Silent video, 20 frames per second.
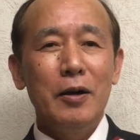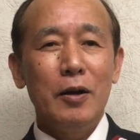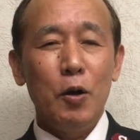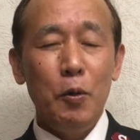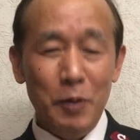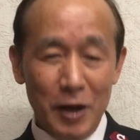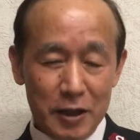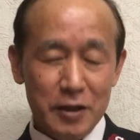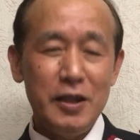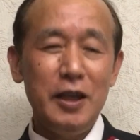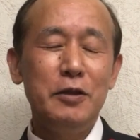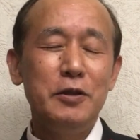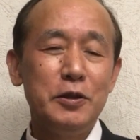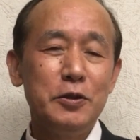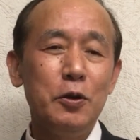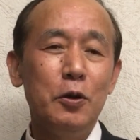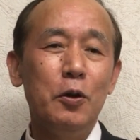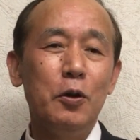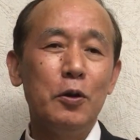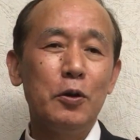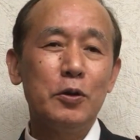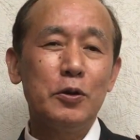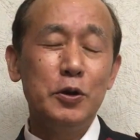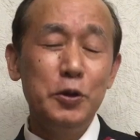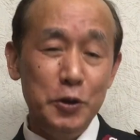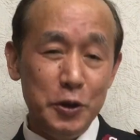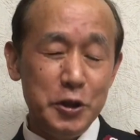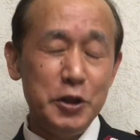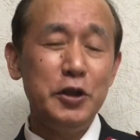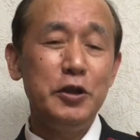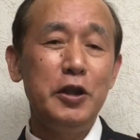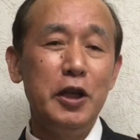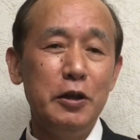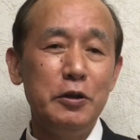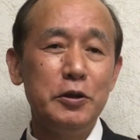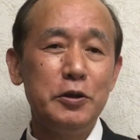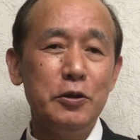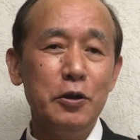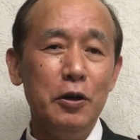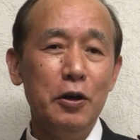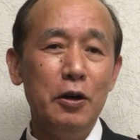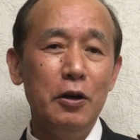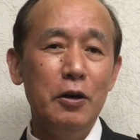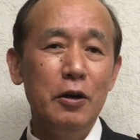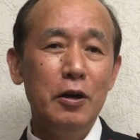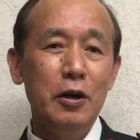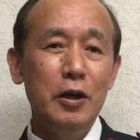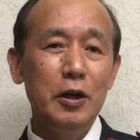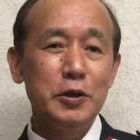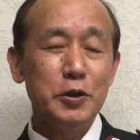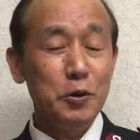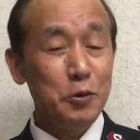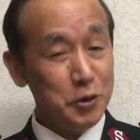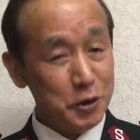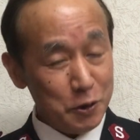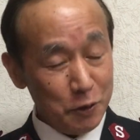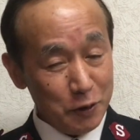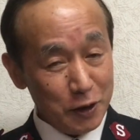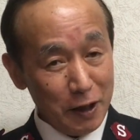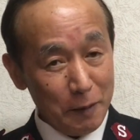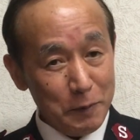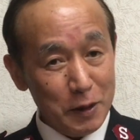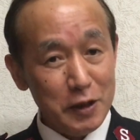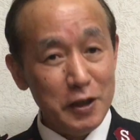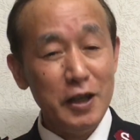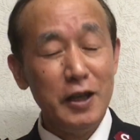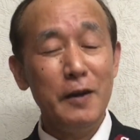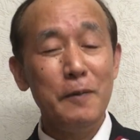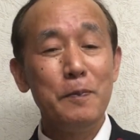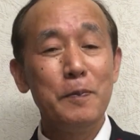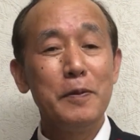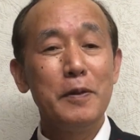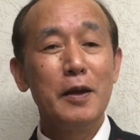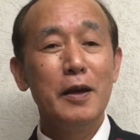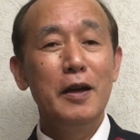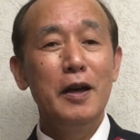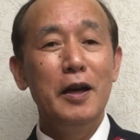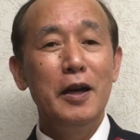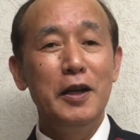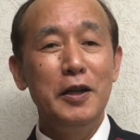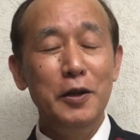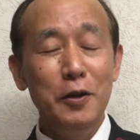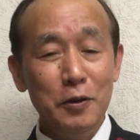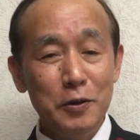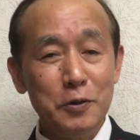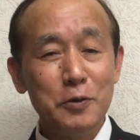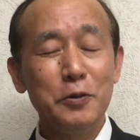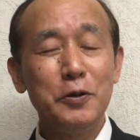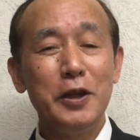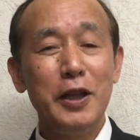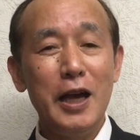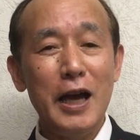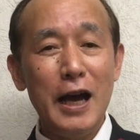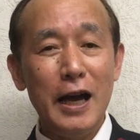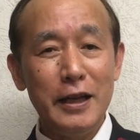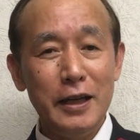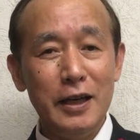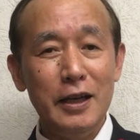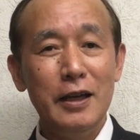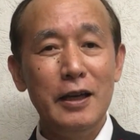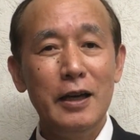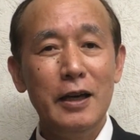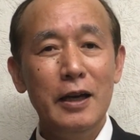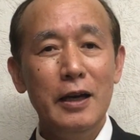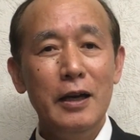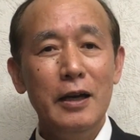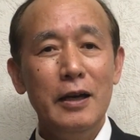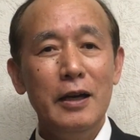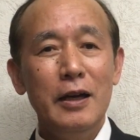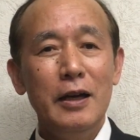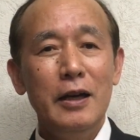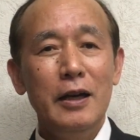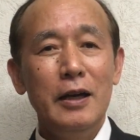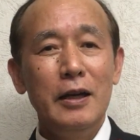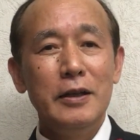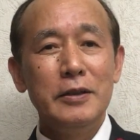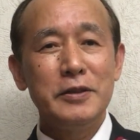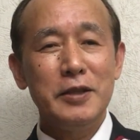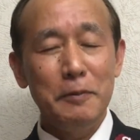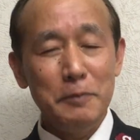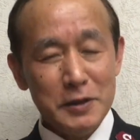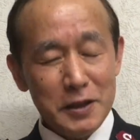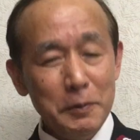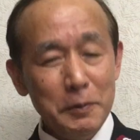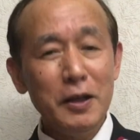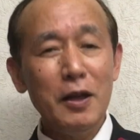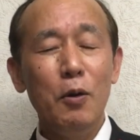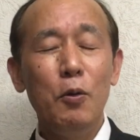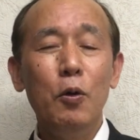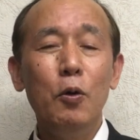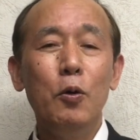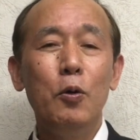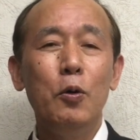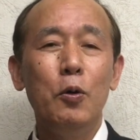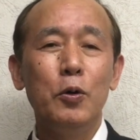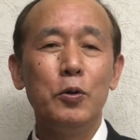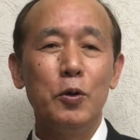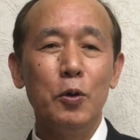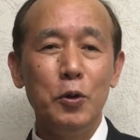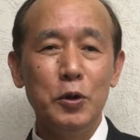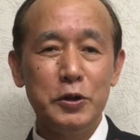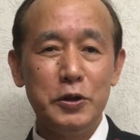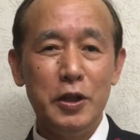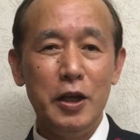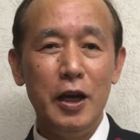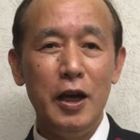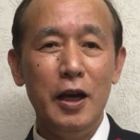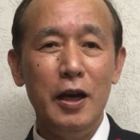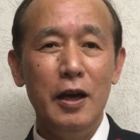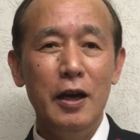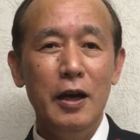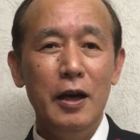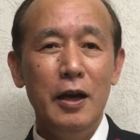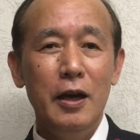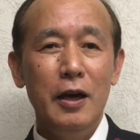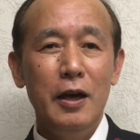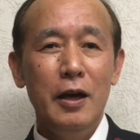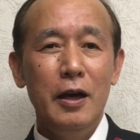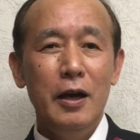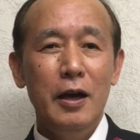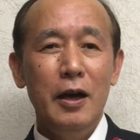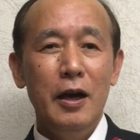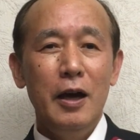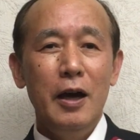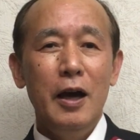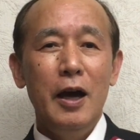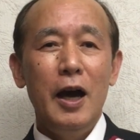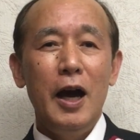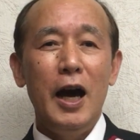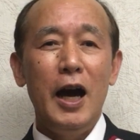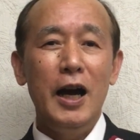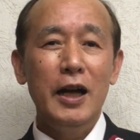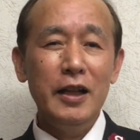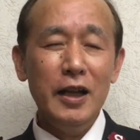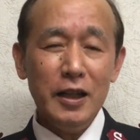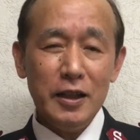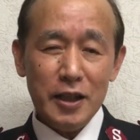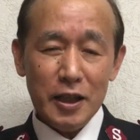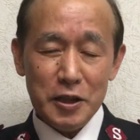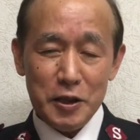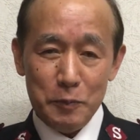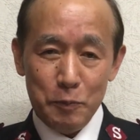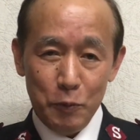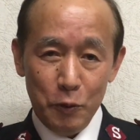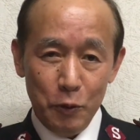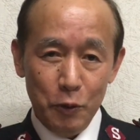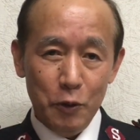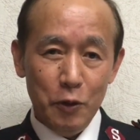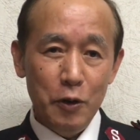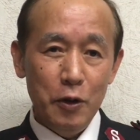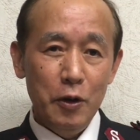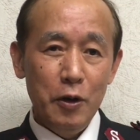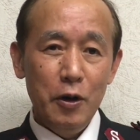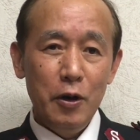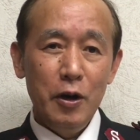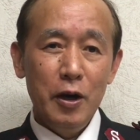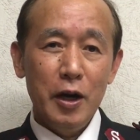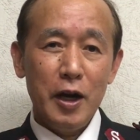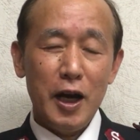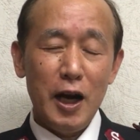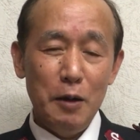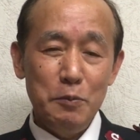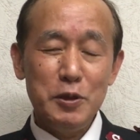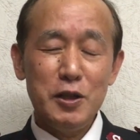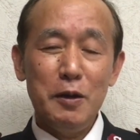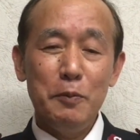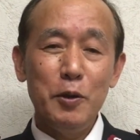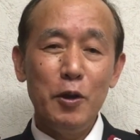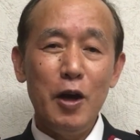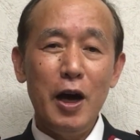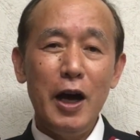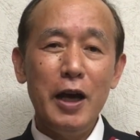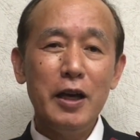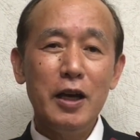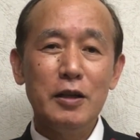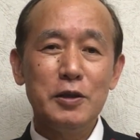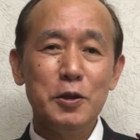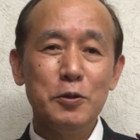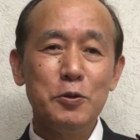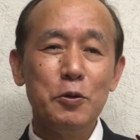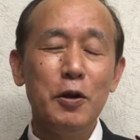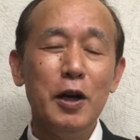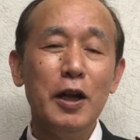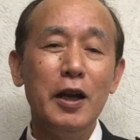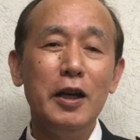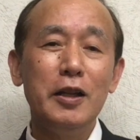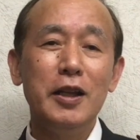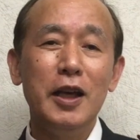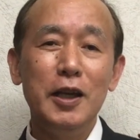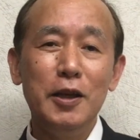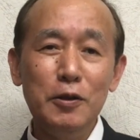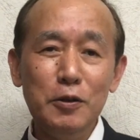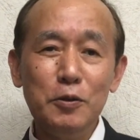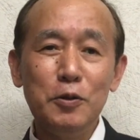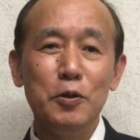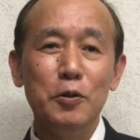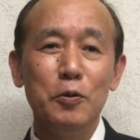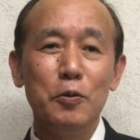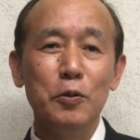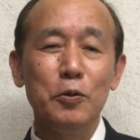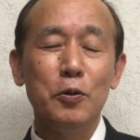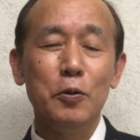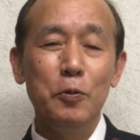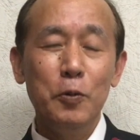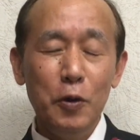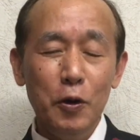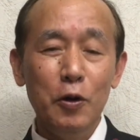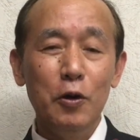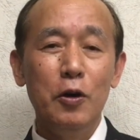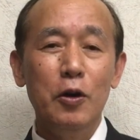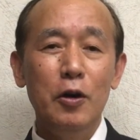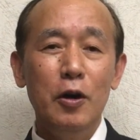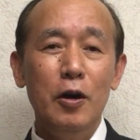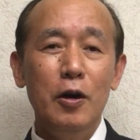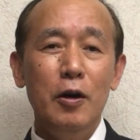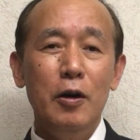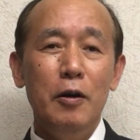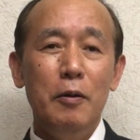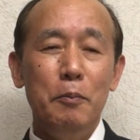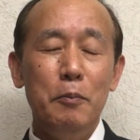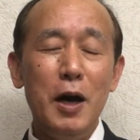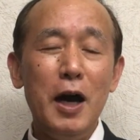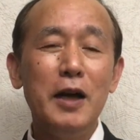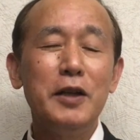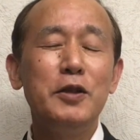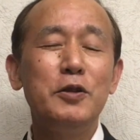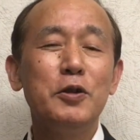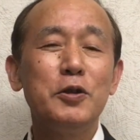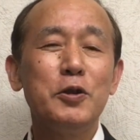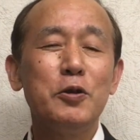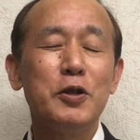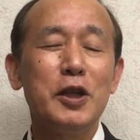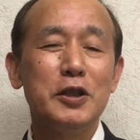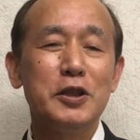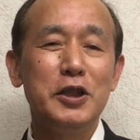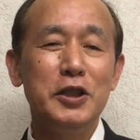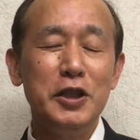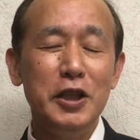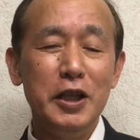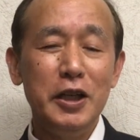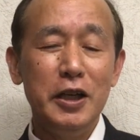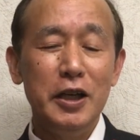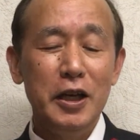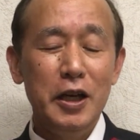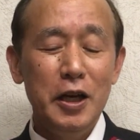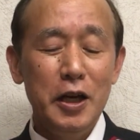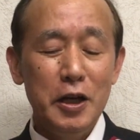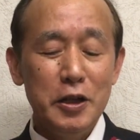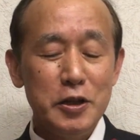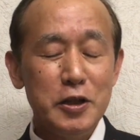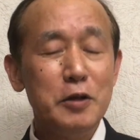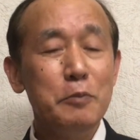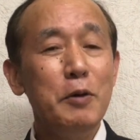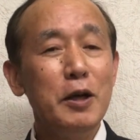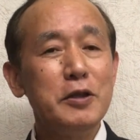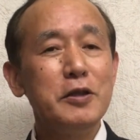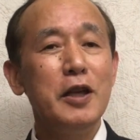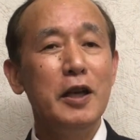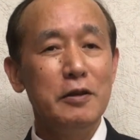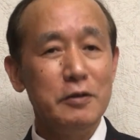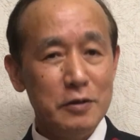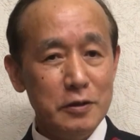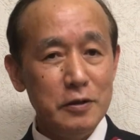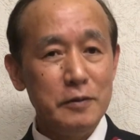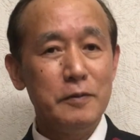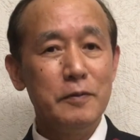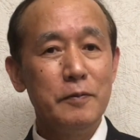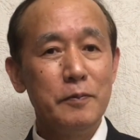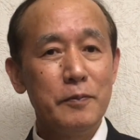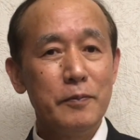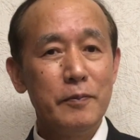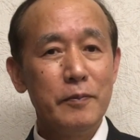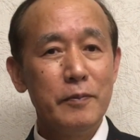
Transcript: 困っている人苦しんでいる人その人のために祈ることでありさまな方法を通してあなたにも神様の愛が注がれているということを周りの人たちに示していく